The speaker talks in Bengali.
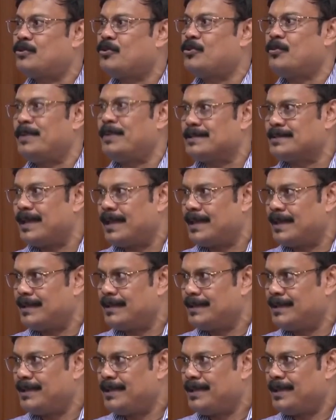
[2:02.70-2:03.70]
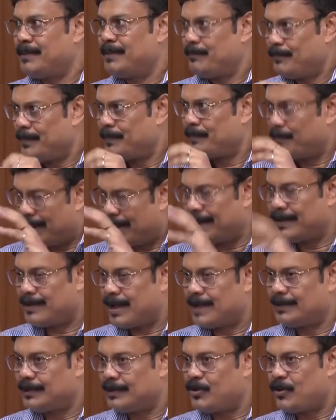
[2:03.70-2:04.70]
কমে যায় মানে
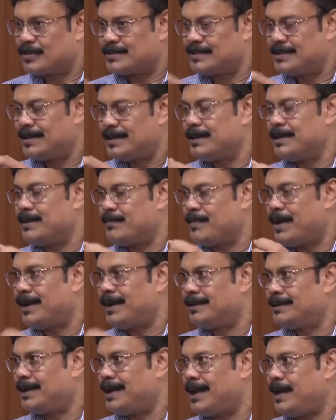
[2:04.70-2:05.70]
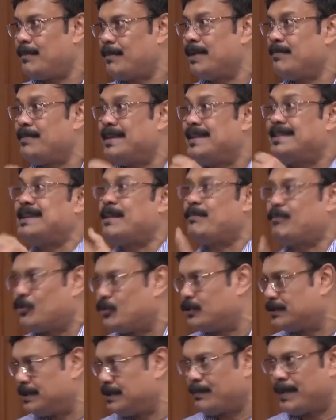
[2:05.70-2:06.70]
রাদার অক্সিজেনের ডিমান্ডটা আমরা মিট আপ
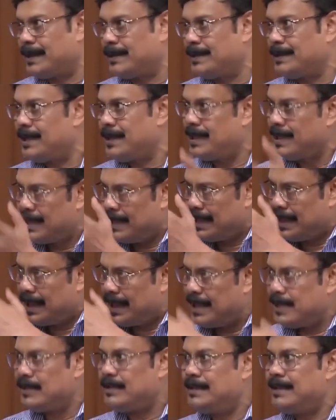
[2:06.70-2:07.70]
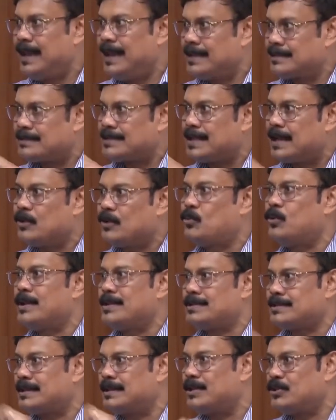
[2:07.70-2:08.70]
করতে পারি না এই লেস
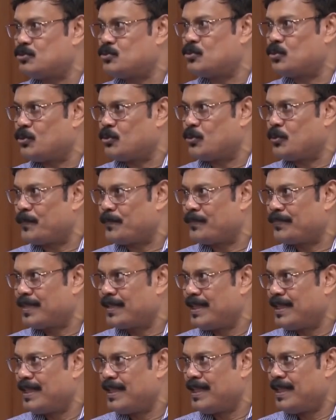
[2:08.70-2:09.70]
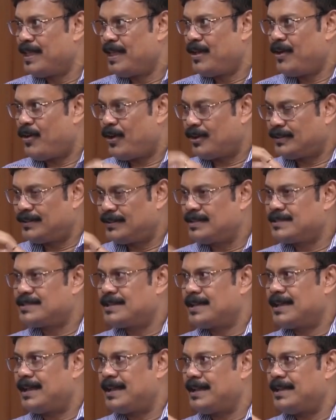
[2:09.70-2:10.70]
সার্কুলেশনের জন্য অর্থাৎ
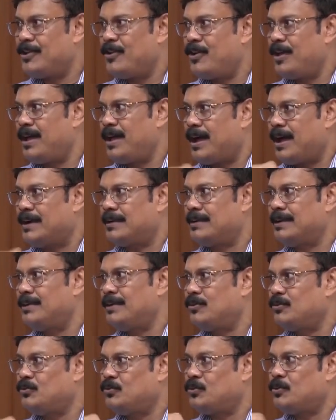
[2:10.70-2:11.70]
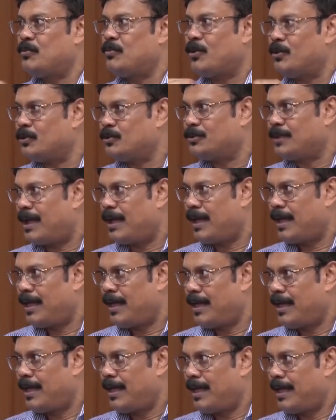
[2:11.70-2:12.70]
সেখানেই হয় হার্টের দুর্বলতা
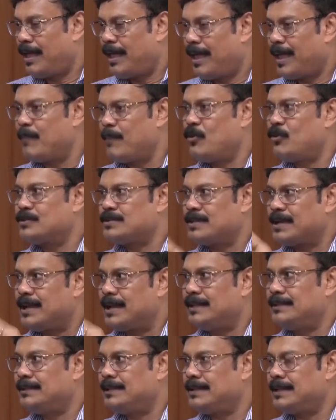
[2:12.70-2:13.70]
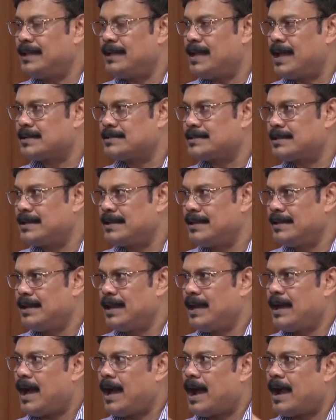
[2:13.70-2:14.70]
আচ্ছা এবং সেখান থেকেই আসে
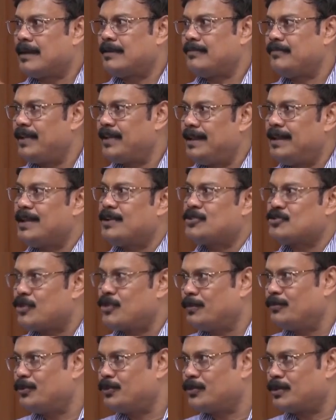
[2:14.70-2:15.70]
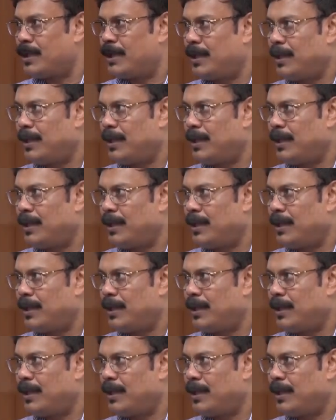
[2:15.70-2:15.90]
হার্ট ফেলিয়ার শব্দটা